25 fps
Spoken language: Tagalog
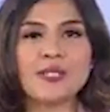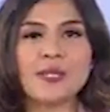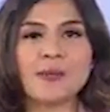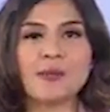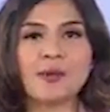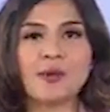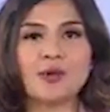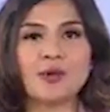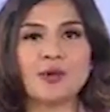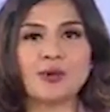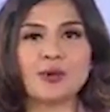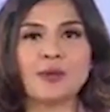
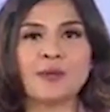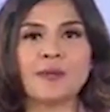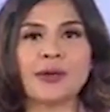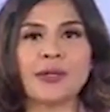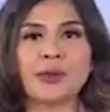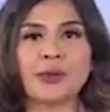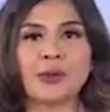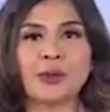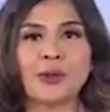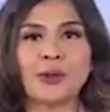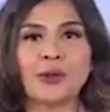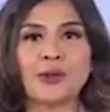produktong
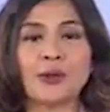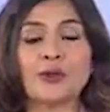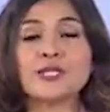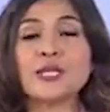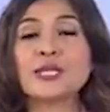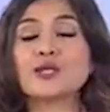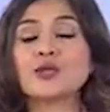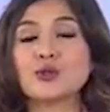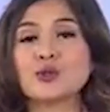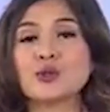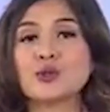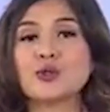petrolyo sa
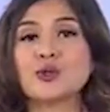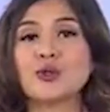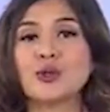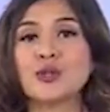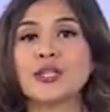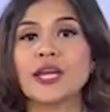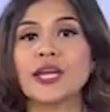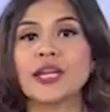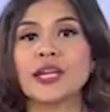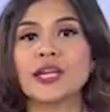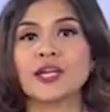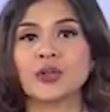susunod
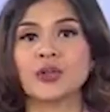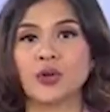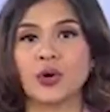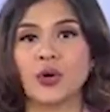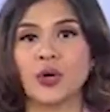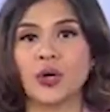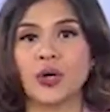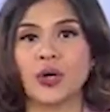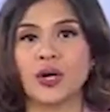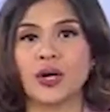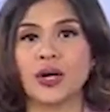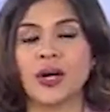na
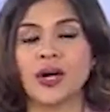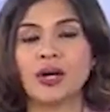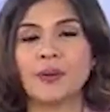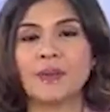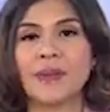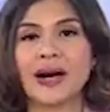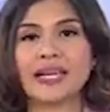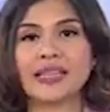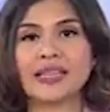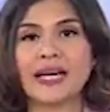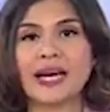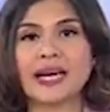linggo.
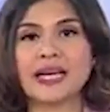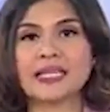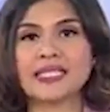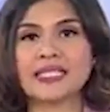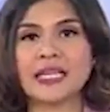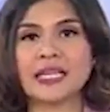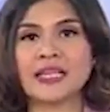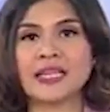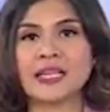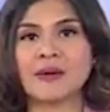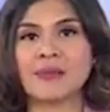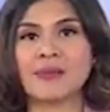Batay sa
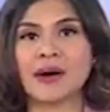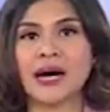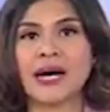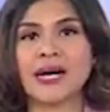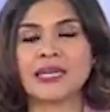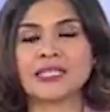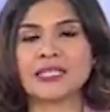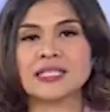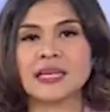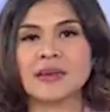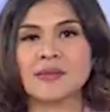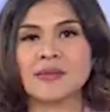
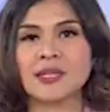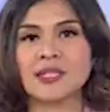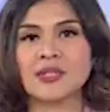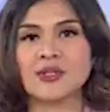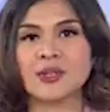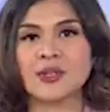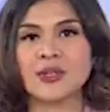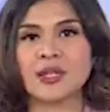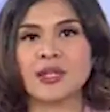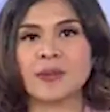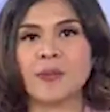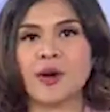inilabas na abiso
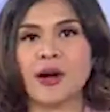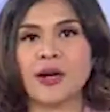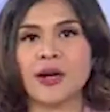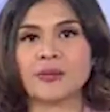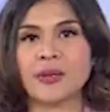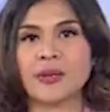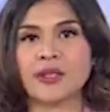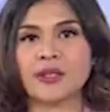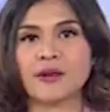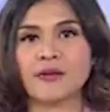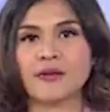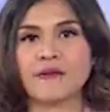ng
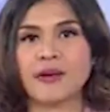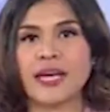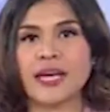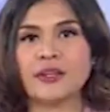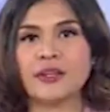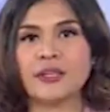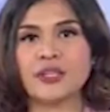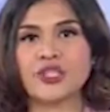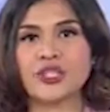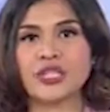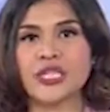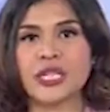Department of
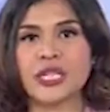Energy,